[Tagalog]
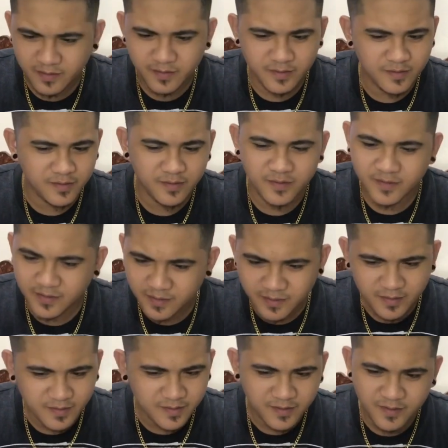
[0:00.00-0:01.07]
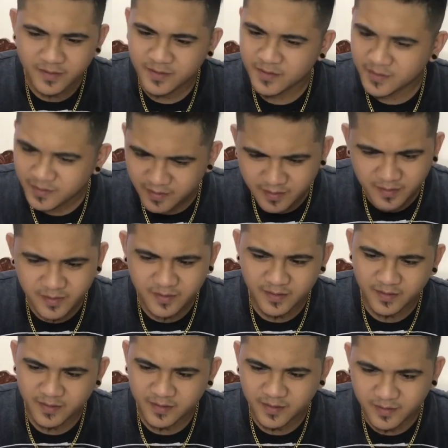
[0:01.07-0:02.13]
ay magrap Pakibasa ang mag
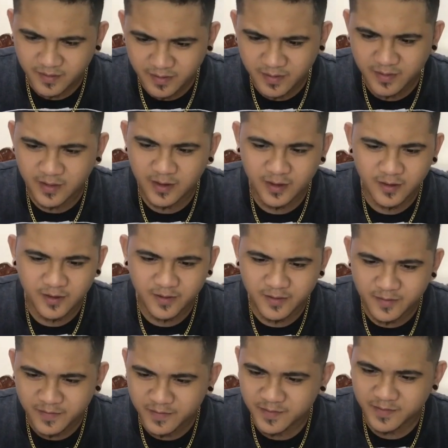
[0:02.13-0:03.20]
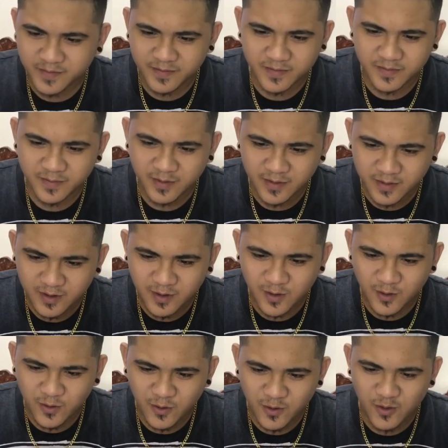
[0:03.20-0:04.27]
nakakakit ang mag Nakakaayaw
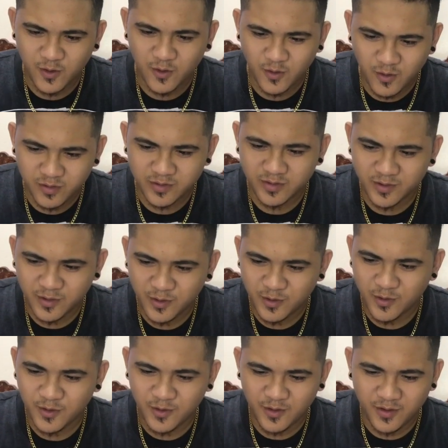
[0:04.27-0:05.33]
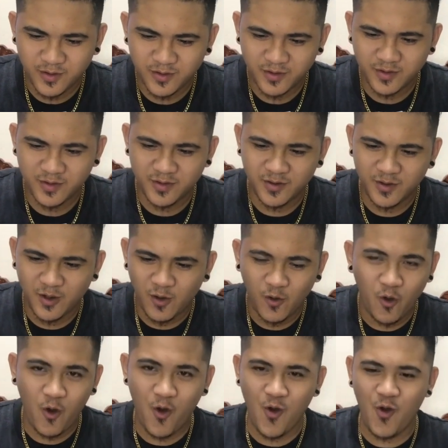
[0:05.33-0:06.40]
mga parang manabasa Kerpa
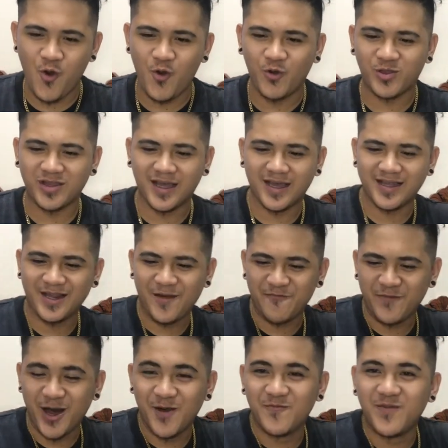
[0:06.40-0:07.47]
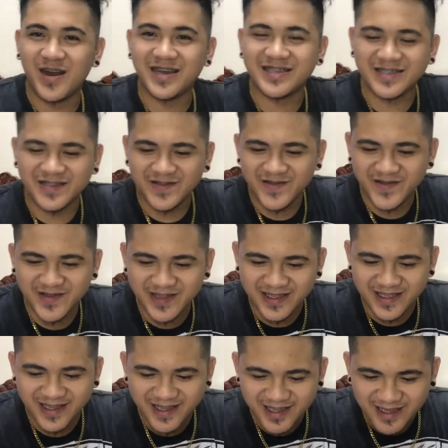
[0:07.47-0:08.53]
Woo! Taka na, paabangis no?
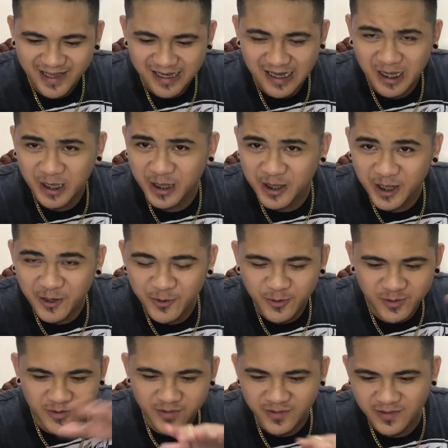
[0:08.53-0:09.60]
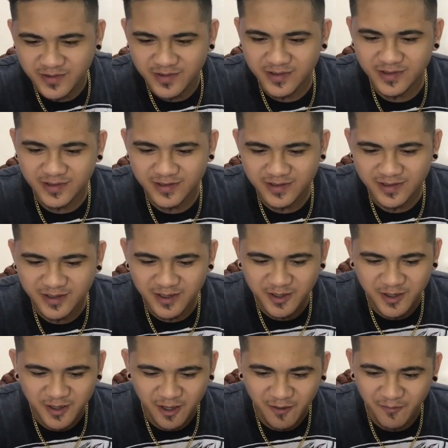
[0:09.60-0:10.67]
Ang ganda nung
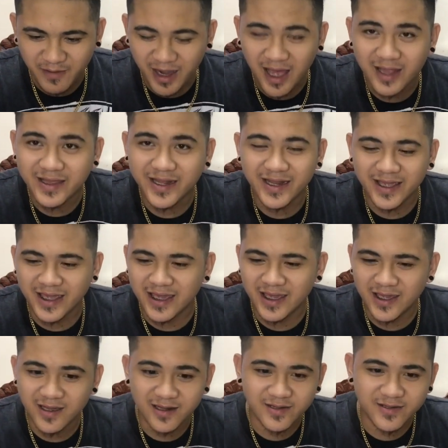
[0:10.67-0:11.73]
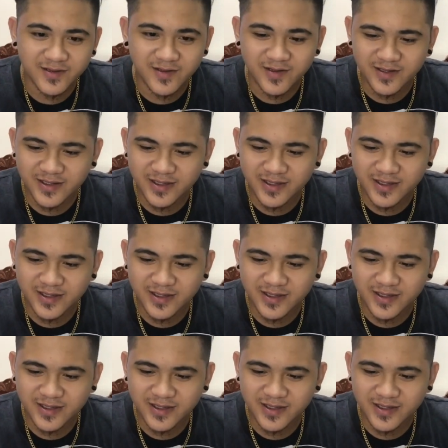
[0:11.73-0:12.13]
birada ni Kiel dun